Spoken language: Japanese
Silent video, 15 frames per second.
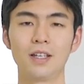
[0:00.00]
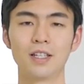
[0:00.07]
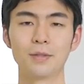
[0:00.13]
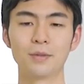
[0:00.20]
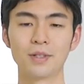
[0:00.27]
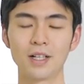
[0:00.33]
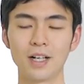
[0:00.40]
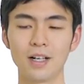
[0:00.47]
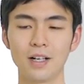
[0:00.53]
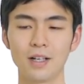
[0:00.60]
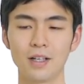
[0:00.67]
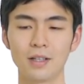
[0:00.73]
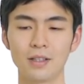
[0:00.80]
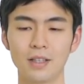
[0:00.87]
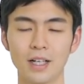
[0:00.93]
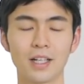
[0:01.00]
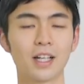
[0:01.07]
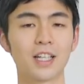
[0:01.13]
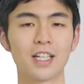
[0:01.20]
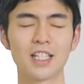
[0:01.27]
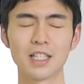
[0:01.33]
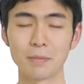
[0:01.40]
自分がなかな
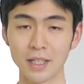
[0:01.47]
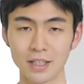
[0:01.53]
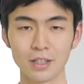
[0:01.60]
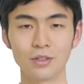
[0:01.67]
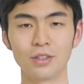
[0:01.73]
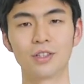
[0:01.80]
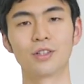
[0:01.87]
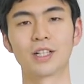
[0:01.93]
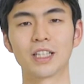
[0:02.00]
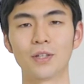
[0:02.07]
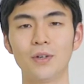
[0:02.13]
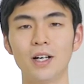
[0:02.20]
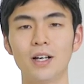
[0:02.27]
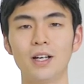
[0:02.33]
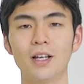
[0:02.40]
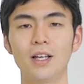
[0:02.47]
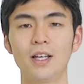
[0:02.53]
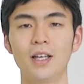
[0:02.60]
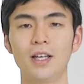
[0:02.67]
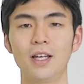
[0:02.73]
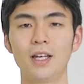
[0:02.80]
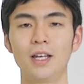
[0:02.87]
か行き詰まってるっていう方は
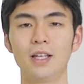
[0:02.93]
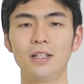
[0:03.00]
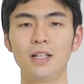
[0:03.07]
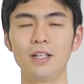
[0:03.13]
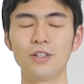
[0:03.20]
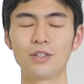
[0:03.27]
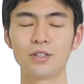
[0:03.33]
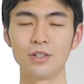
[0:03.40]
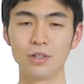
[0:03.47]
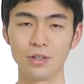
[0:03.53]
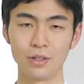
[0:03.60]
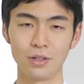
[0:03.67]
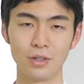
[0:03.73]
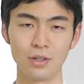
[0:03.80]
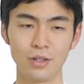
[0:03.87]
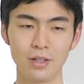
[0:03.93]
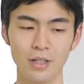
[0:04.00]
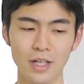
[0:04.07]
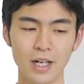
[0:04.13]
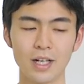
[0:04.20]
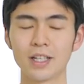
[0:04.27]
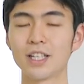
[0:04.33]
練習
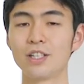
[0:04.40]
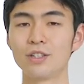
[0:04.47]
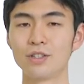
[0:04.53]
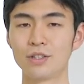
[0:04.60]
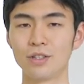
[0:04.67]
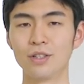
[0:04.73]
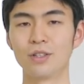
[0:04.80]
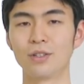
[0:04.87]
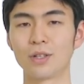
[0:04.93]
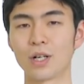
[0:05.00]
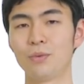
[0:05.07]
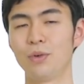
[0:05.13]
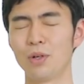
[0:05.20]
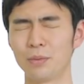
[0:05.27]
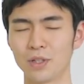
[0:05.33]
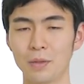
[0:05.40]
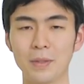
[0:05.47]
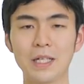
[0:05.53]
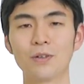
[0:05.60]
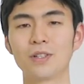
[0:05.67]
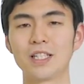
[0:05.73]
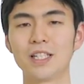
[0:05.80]
や技術とかフォームの見
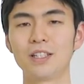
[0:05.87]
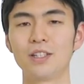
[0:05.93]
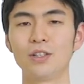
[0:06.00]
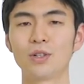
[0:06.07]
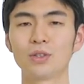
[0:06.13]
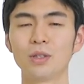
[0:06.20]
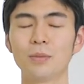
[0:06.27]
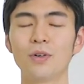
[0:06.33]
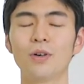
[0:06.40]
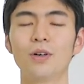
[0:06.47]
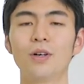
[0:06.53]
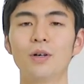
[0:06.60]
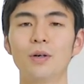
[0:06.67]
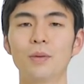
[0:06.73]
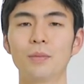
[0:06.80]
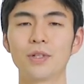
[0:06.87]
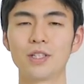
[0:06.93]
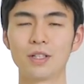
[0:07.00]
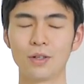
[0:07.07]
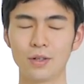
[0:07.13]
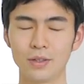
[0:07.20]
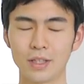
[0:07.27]
直しっていうことももち
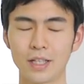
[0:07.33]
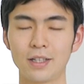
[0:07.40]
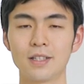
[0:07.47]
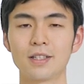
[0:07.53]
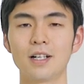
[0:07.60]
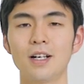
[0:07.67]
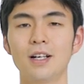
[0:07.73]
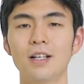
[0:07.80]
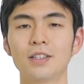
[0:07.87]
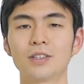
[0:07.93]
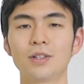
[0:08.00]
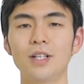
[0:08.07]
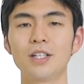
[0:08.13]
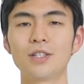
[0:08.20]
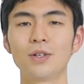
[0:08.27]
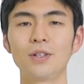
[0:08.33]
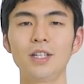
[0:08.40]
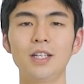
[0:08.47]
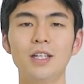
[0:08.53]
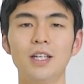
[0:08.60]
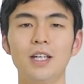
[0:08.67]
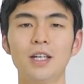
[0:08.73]
ろんなんですがそれ以上
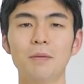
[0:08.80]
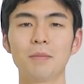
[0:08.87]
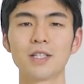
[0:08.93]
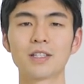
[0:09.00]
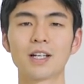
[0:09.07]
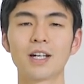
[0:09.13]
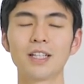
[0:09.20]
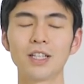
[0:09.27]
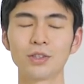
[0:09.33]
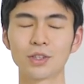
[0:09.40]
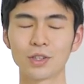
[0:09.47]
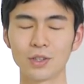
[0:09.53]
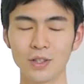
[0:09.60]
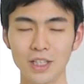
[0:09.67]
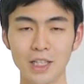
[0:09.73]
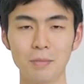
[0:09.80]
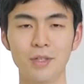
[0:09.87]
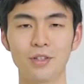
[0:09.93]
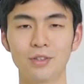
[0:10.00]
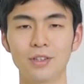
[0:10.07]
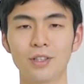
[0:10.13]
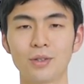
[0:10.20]
にまず体を整えてみ
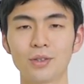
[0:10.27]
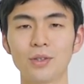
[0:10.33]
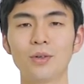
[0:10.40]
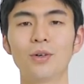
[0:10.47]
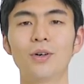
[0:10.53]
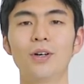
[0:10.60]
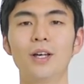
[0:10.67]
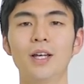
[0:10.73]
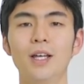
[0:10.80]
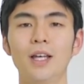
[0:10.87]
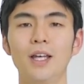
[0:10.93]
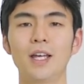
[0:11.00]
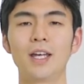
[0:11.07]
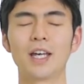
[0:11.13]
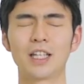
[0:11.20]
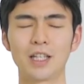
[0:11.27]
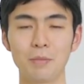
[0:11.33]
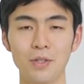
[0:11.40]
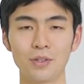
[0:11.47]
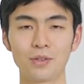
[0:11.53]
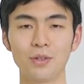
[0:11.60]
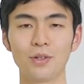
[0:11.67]
るってことをやって
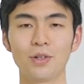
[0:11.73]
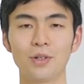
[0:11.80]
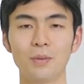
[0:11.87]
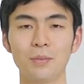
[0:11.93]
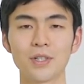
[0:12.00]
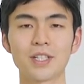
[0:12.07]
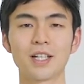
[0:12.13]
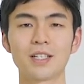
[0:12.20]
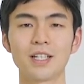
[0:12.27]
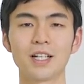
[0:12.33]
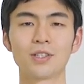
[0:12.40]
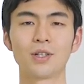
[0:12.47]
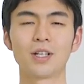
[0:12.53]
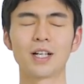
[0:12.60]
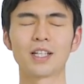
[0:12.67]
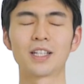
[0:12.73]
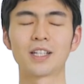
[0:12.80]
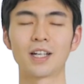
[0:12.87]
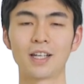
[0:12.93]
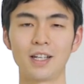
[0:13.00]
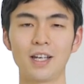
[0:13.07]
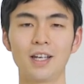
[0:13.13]
みるともしかしたらそれがきっ
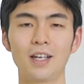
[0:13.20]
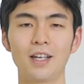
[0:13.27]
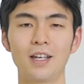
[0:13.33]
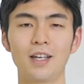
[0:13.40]
かけで